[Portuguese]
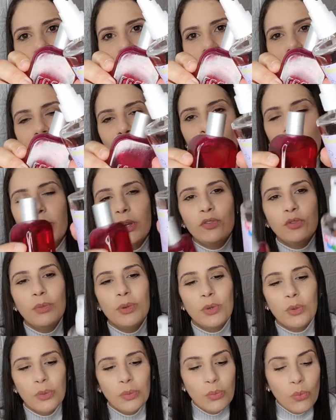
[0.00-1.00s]
que é um
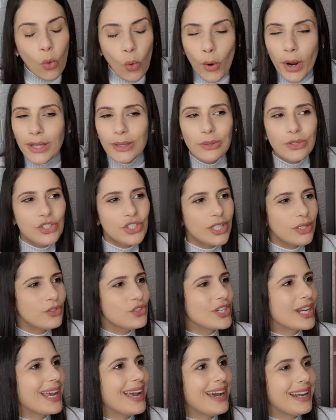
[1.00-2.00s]
perfume com muito cheiro
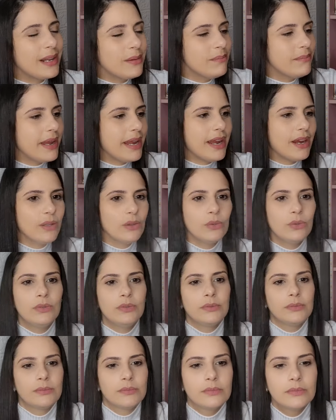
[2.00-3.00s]
de
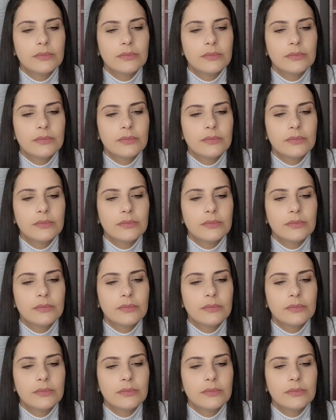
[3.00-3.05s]
caramelo.